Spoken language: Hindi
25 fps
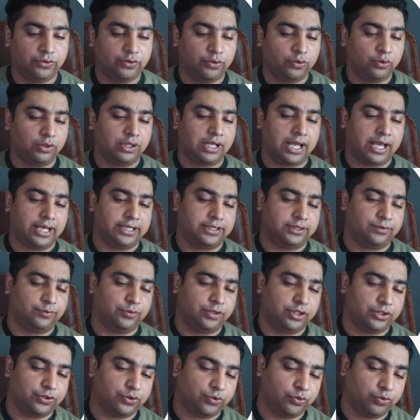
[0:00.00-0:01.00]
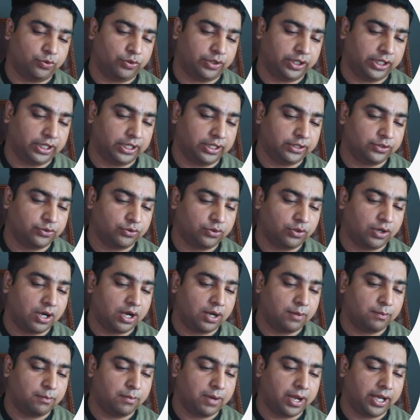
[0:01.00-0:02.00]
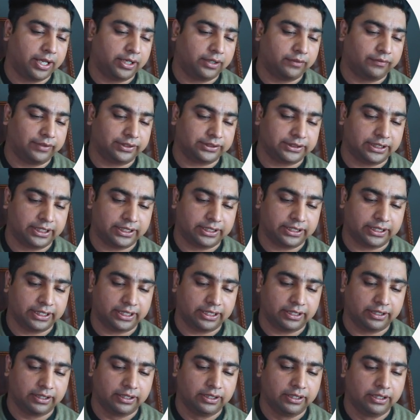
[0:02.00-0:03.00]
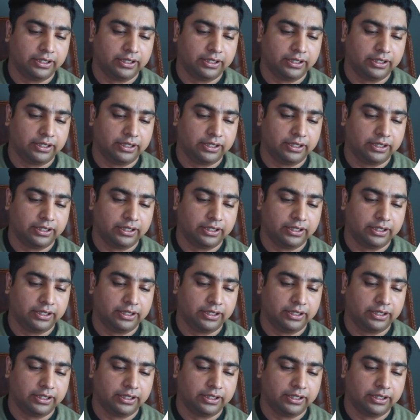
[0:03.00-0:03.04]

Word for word: दो लाइंस मुझे शो हो रही हैं जो आप बाय रिक्वेस्ट लिखते हैं